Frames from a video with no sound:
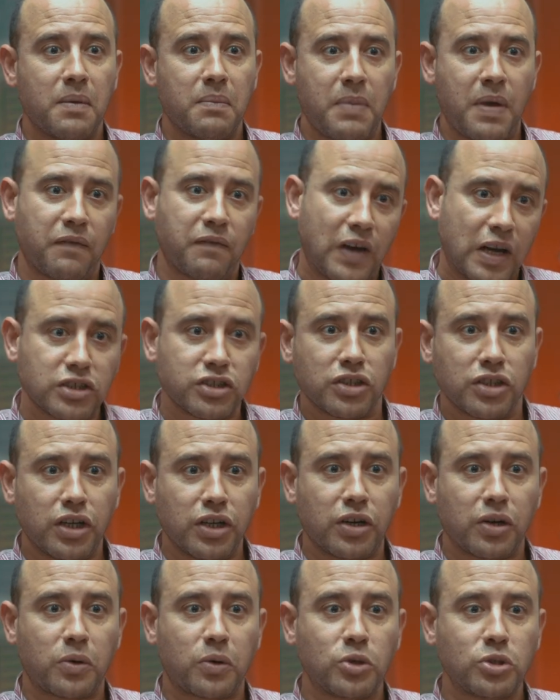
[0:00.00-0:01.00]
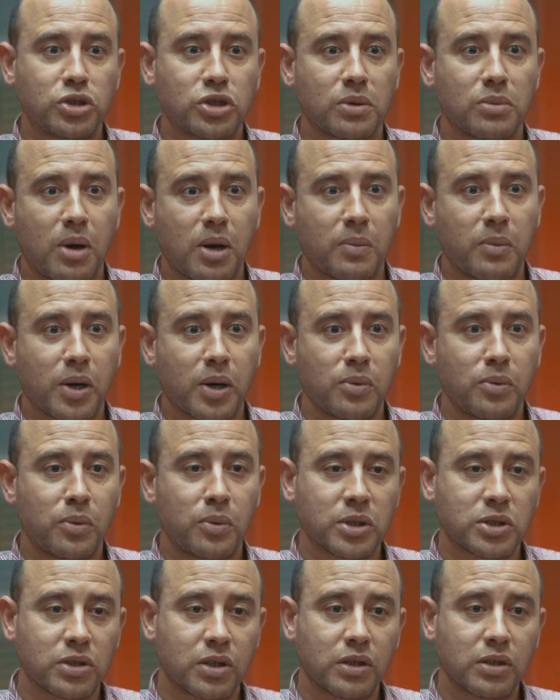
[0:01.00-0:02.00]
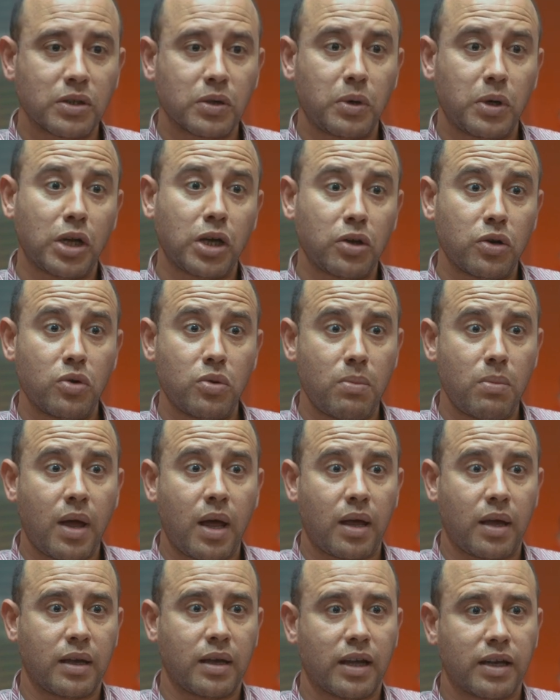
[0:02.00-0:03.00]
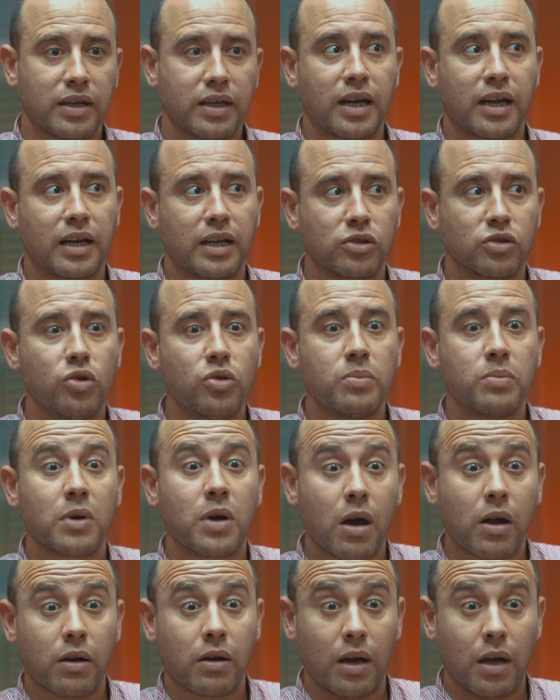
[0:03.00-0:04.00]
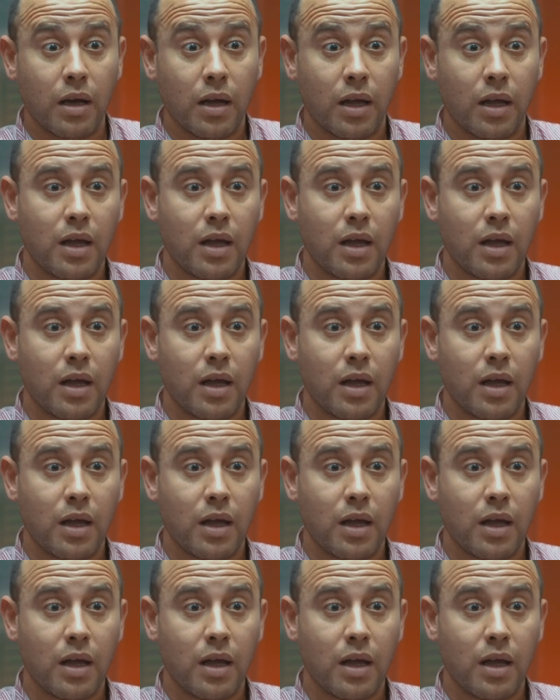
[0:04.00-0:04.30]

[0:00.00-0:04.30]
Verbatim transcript: ما ينفعش ان احنا نخش المقبرة مباشرة ولكن هم يعني كان عندهم جرأة